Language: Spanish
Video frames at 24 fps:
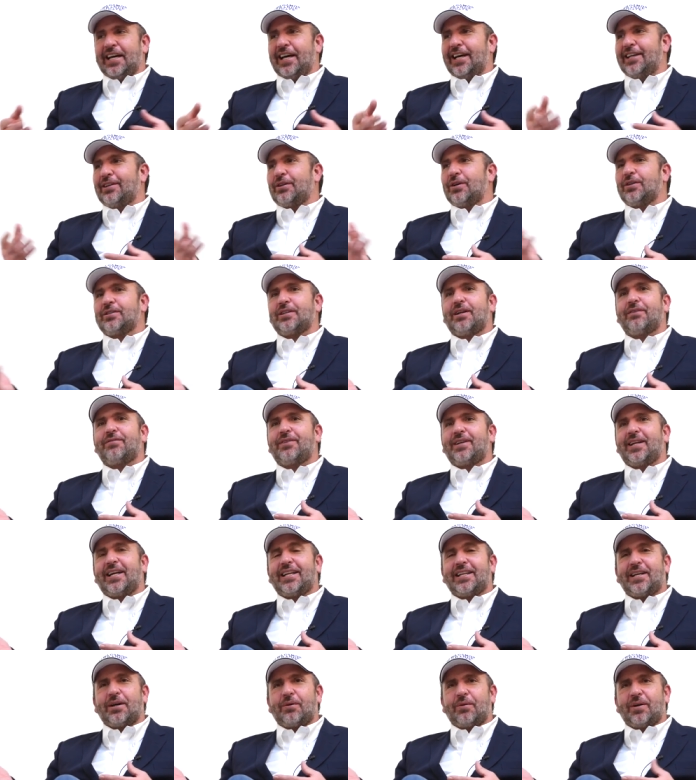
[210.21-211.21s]
Entonces, al
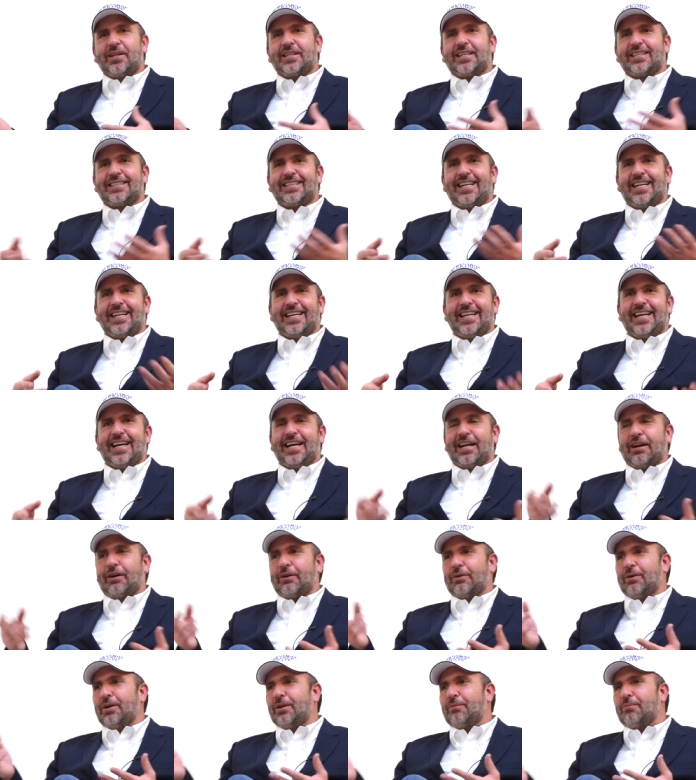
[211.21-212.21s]
final de cuentas, el
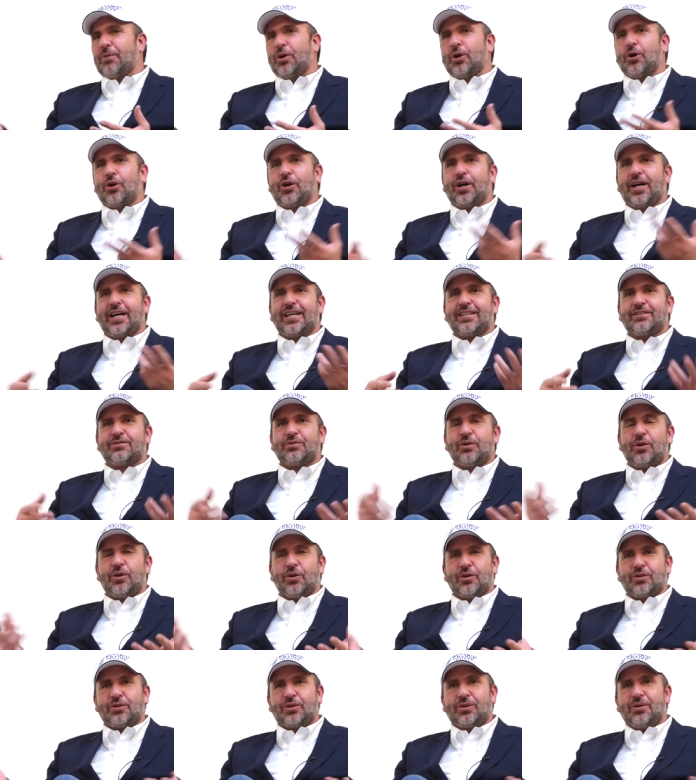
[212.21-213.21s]
hierro, el bloque, esto y
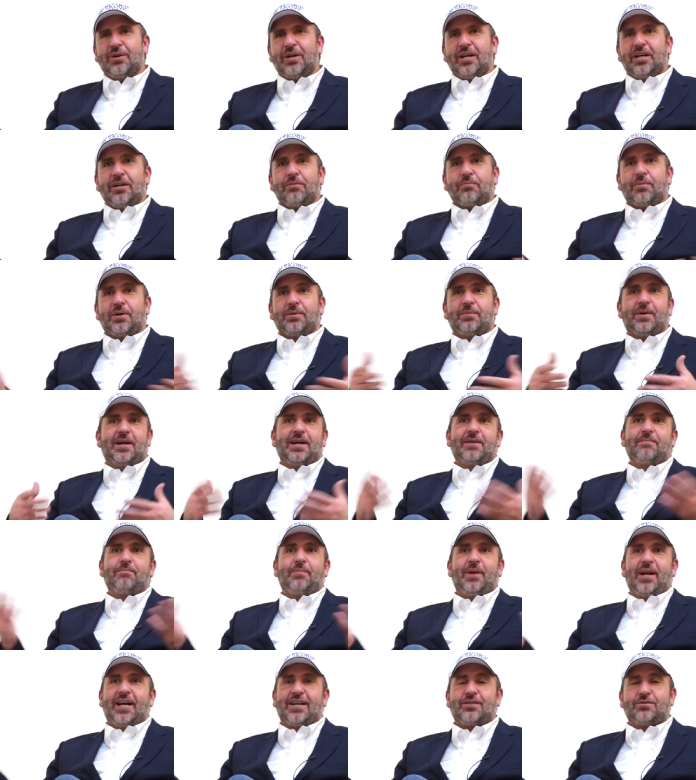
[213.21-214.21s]
lo otro, pues van a
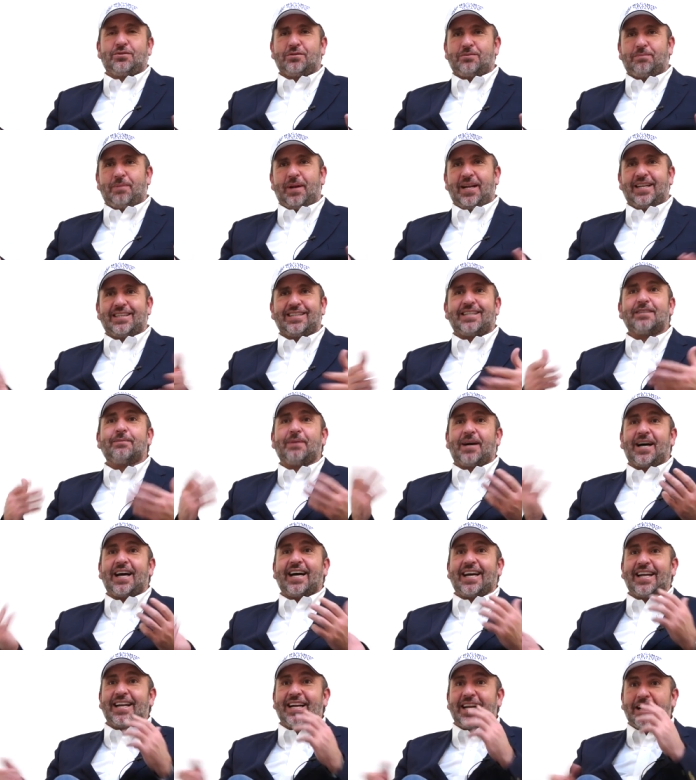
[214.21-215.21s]
ampliar sus plantas, van
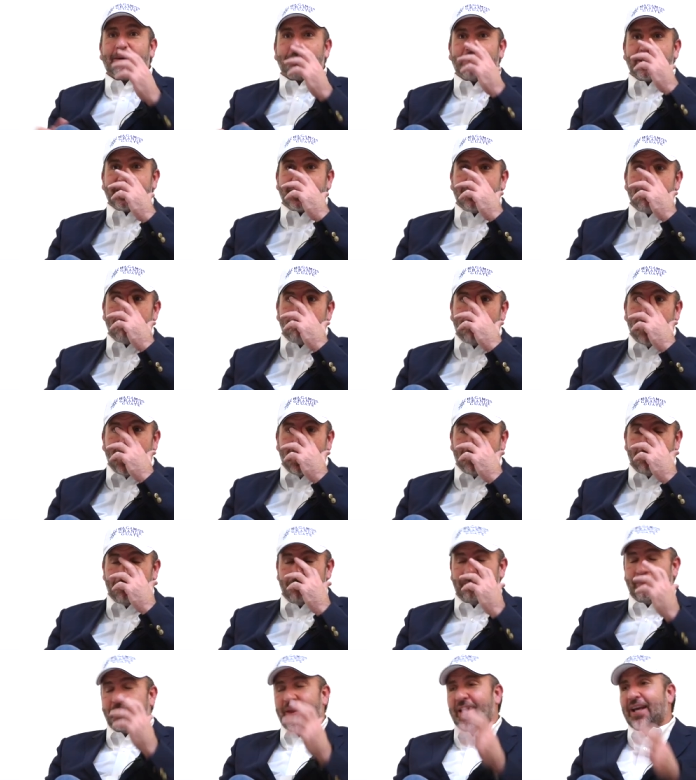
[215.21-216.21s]
a generar más empleo.
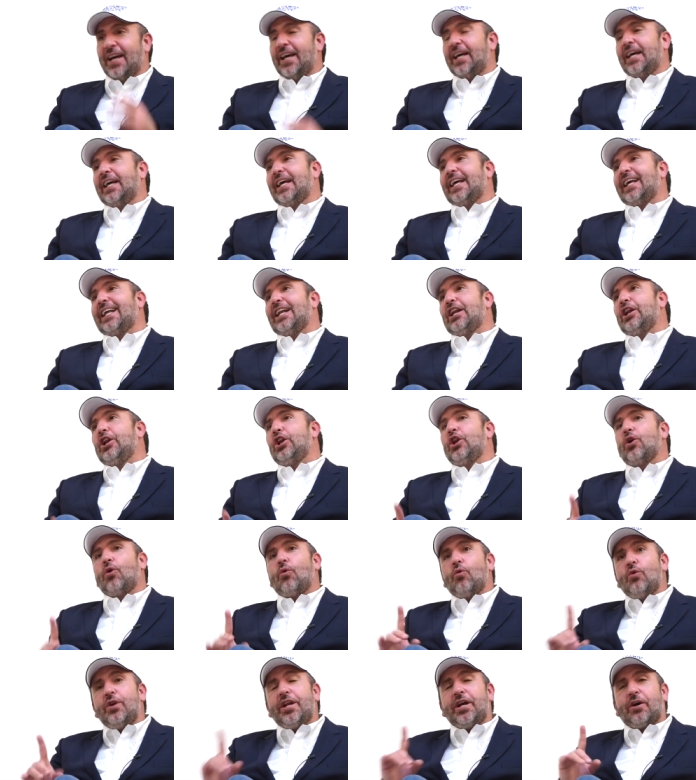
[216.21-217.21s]

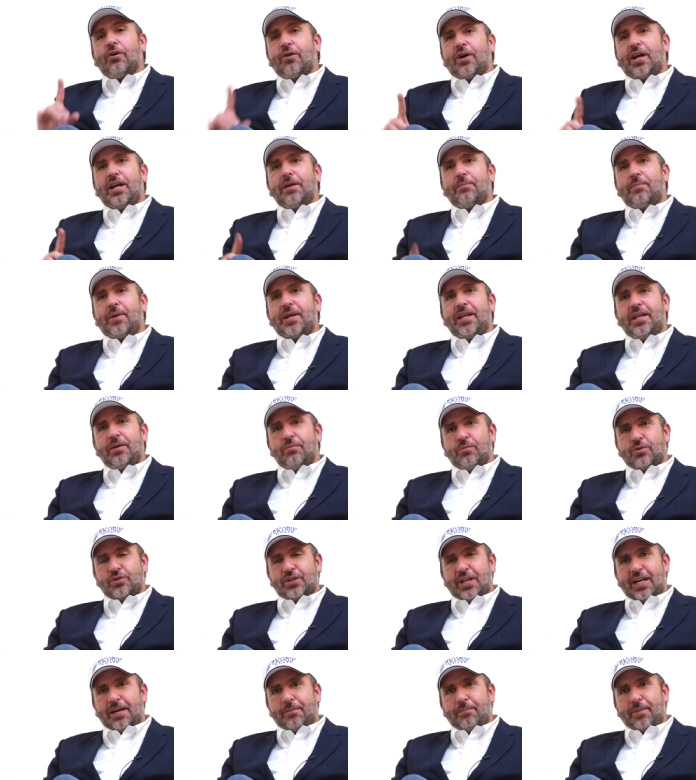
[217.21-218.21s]
Lo único que le
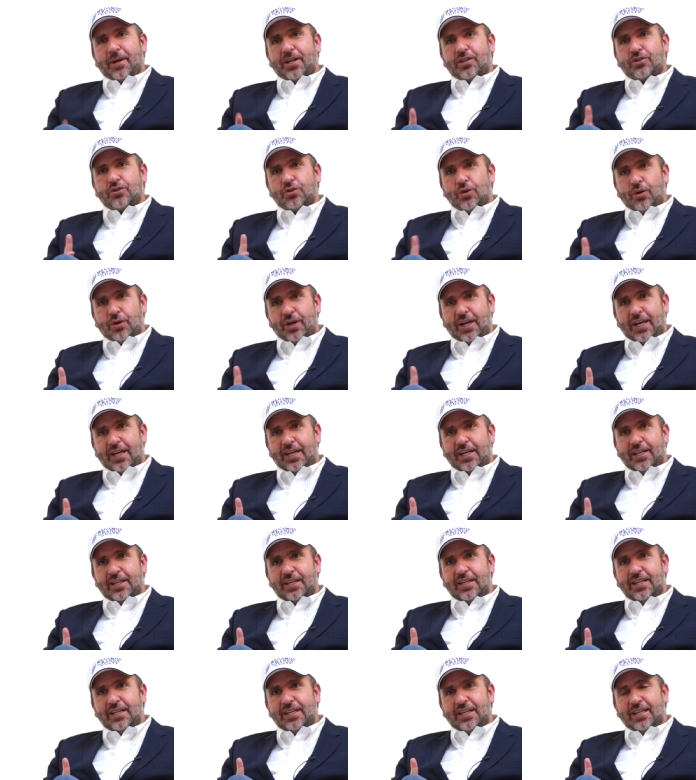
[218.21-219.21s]
pedimos a la persona
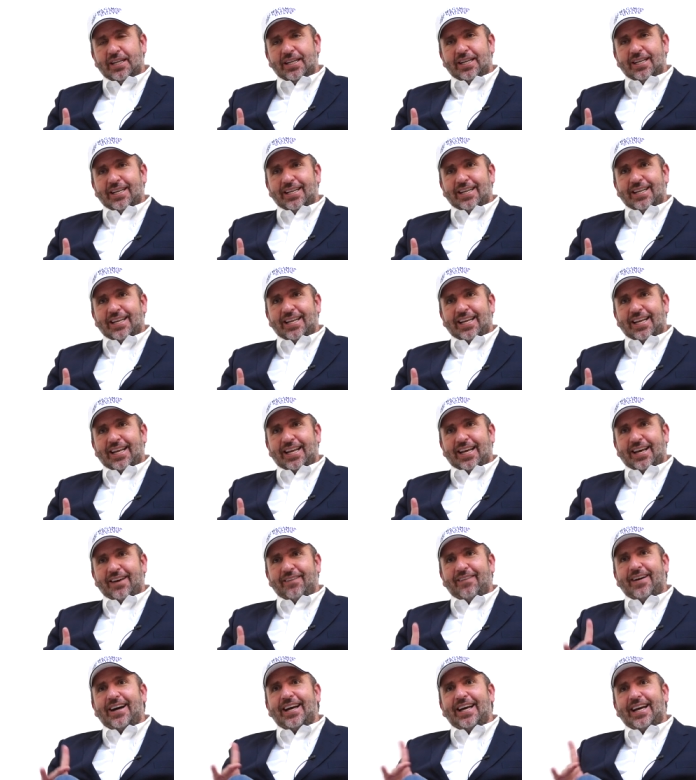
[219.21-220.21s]

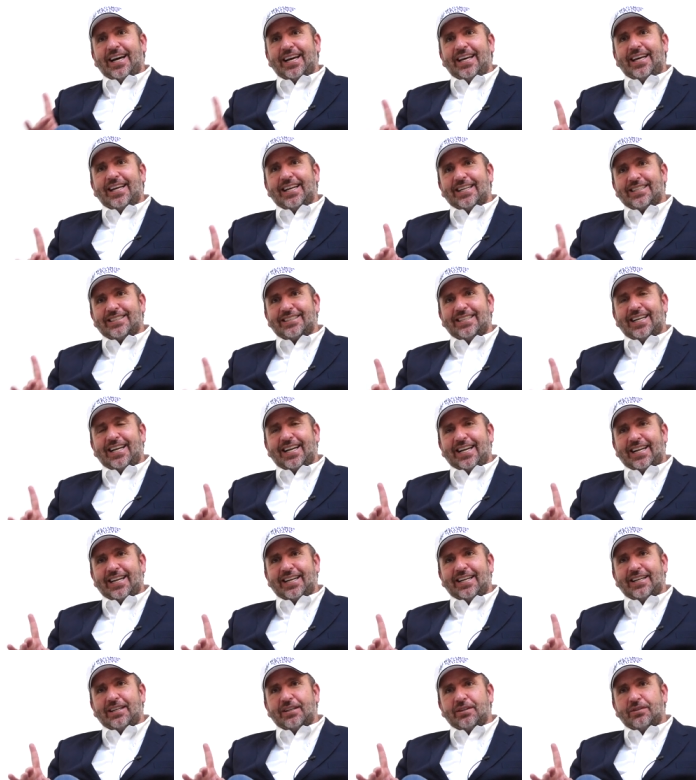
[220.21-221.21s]
que vaya a ir a hacer
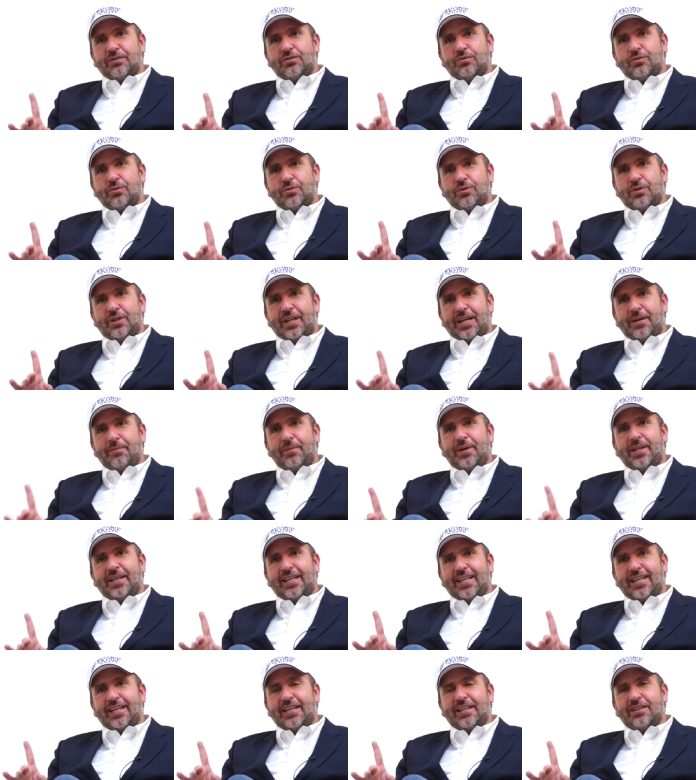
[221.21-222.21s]
su
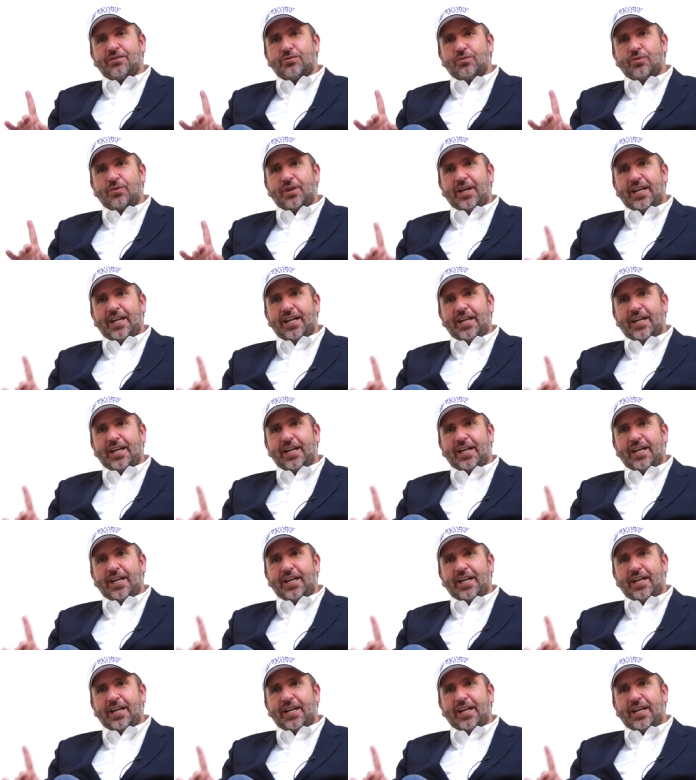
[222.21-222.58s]
trámite de su